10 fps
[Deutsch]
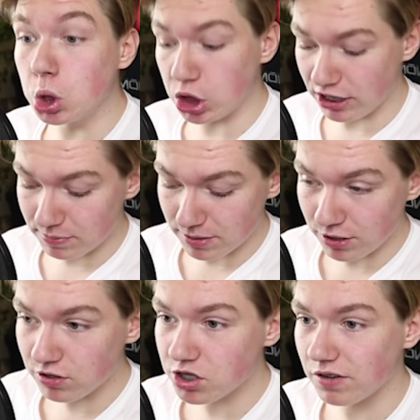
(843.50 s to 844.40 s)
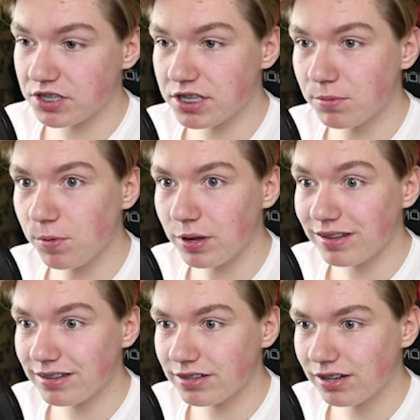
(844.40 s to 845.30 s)
ich habe es aber noch geschafft. Ich nehme mal
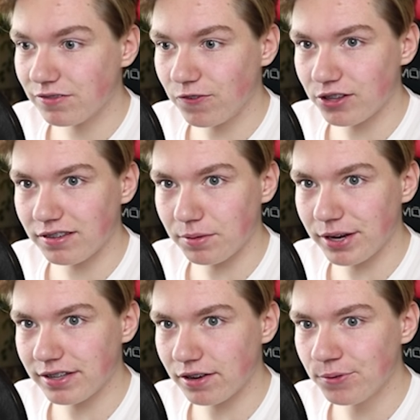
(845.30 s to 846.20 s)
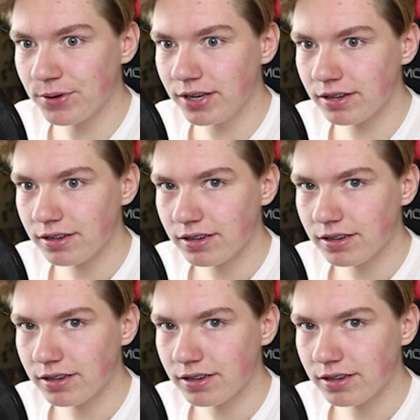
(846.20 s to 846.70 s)
vorsichtshalber den Tanuki,